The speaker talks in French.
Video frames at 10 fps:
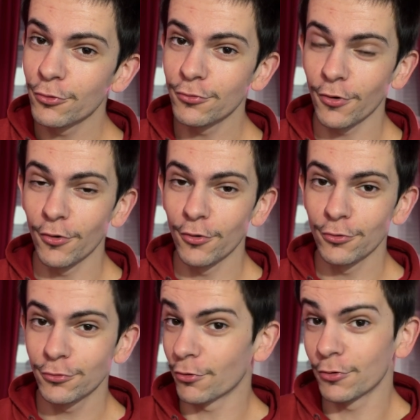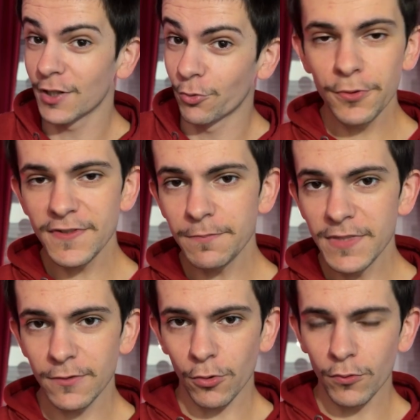sur, euh, sur le salon. Petite
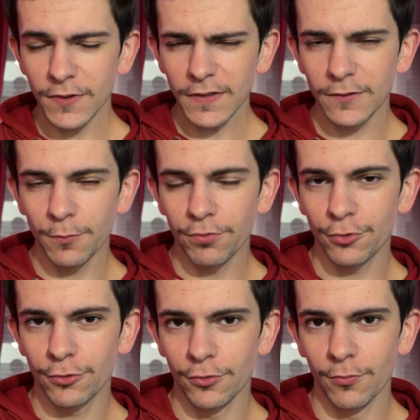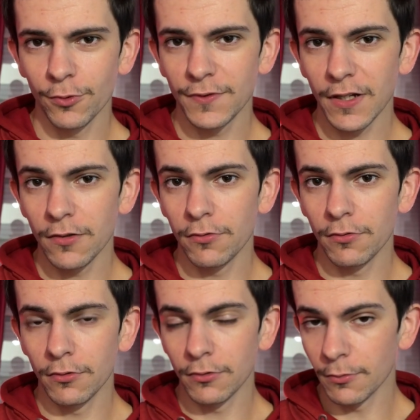mise en contexte pour ce mondial de
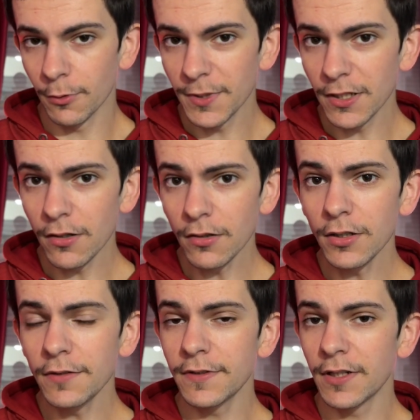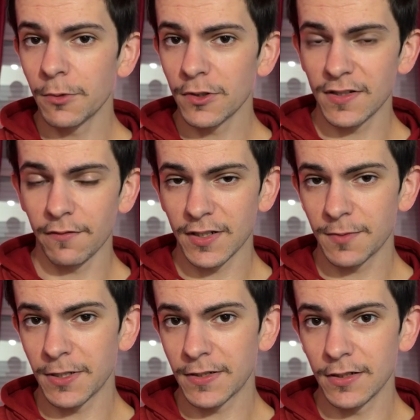l'automobile. Évidemment, ça va
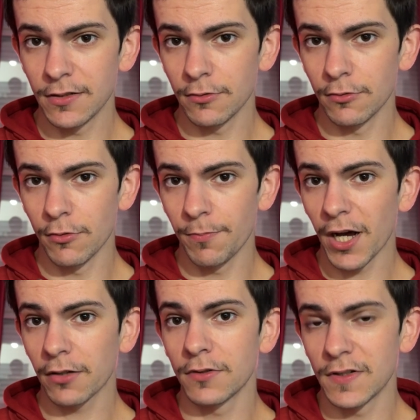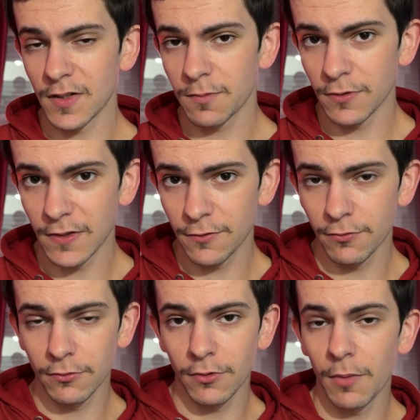se passer au parc des
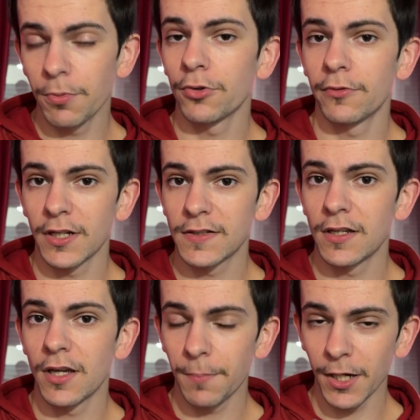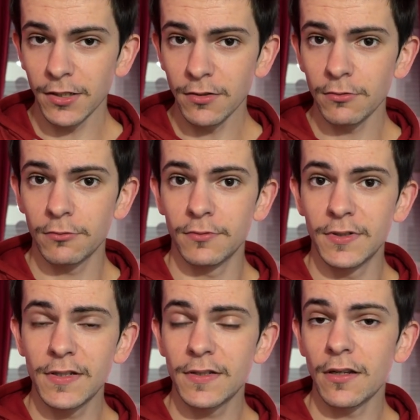expositions de la Porte de Versailles à Paris du
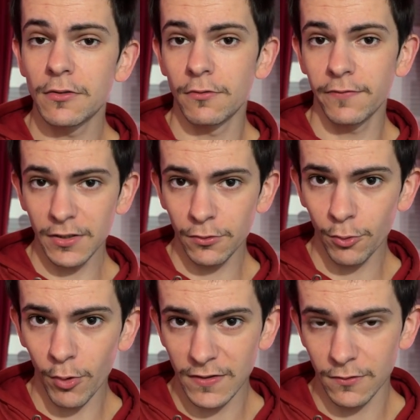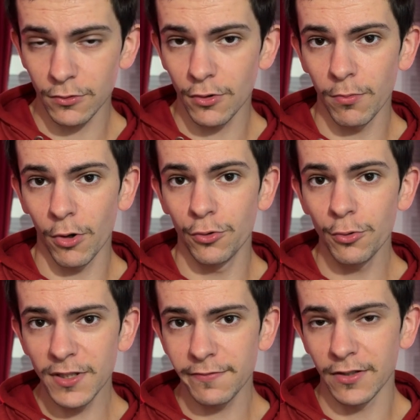17 au 23 octobre
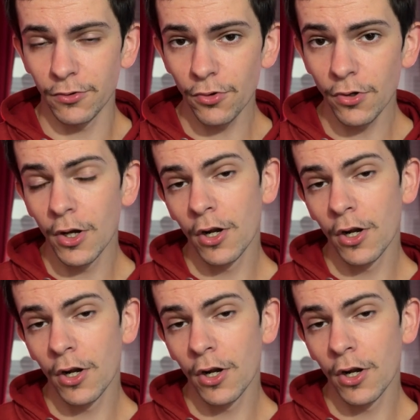2022